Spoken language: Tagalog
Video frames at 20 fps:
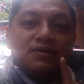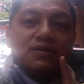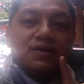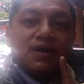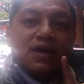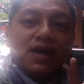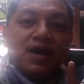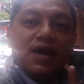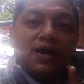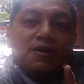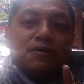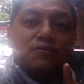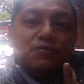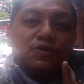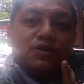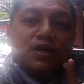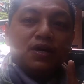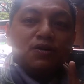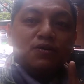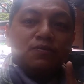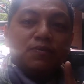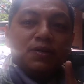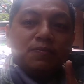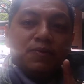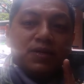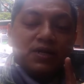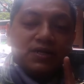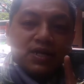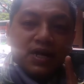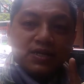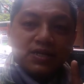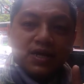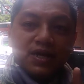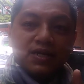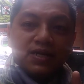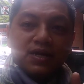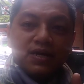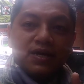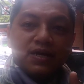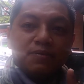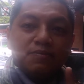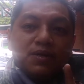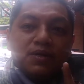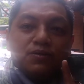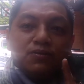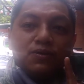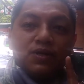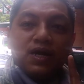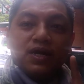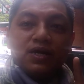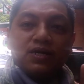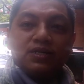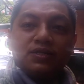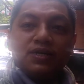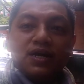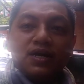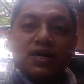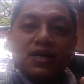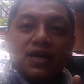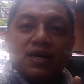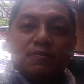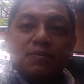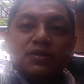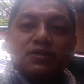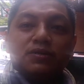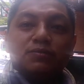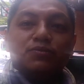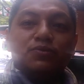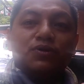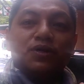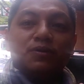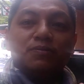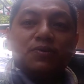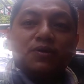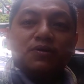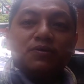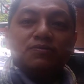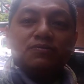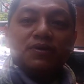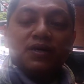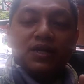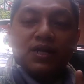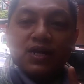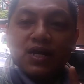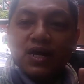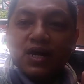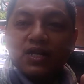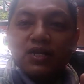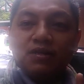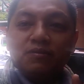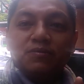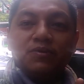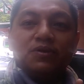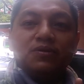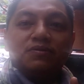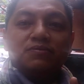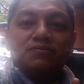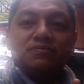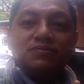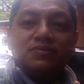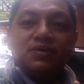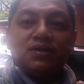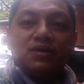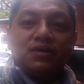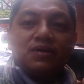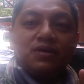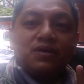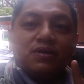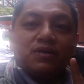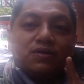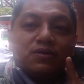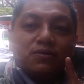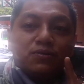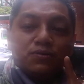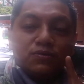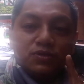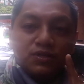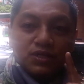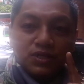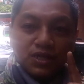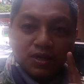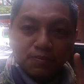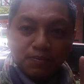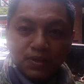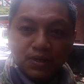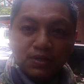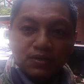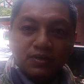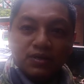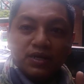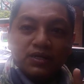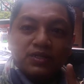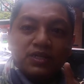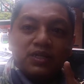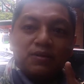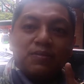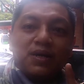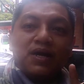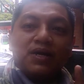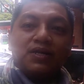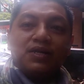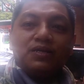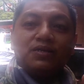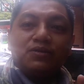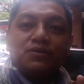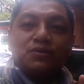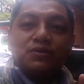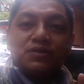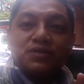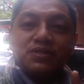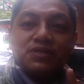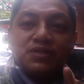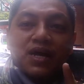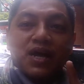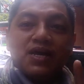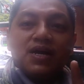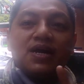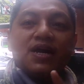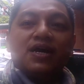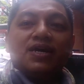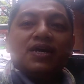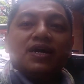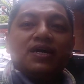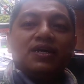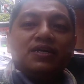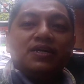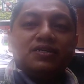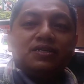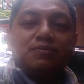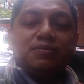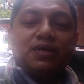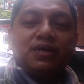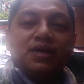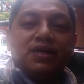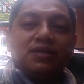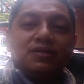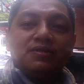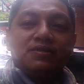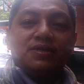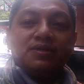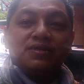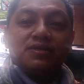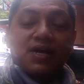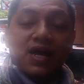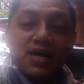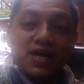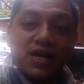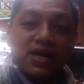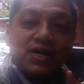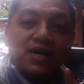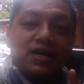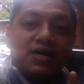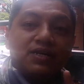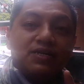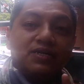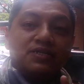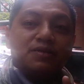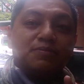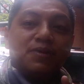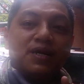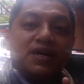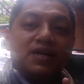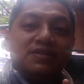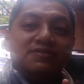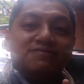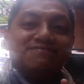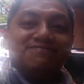Kaya kung ikaw may pinagdadaanan ka, may gulayat kang kalaban sa buhay mo, alalahanin mo. Kung si David ay sinamahan ng Diyos, kayang-kaya ka rin niya sabihan. Kayang-kaya ka rin niya samahan.